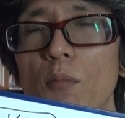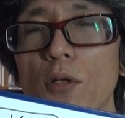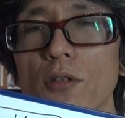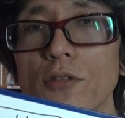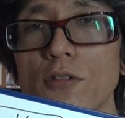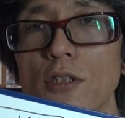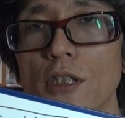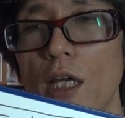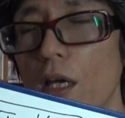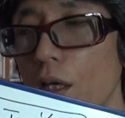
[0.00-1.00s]
ものづく
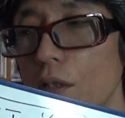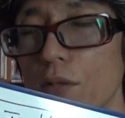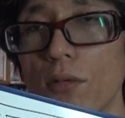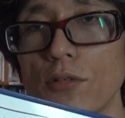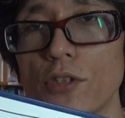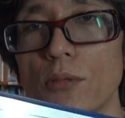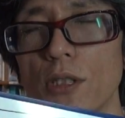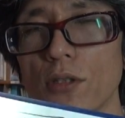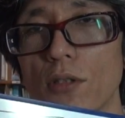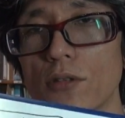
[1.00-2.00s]
りで導入し
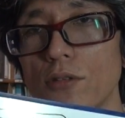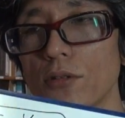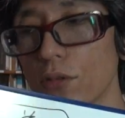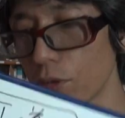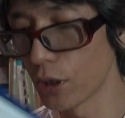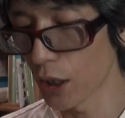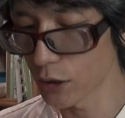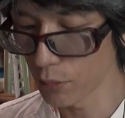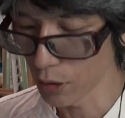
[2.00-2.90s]
ましょうということを言い始め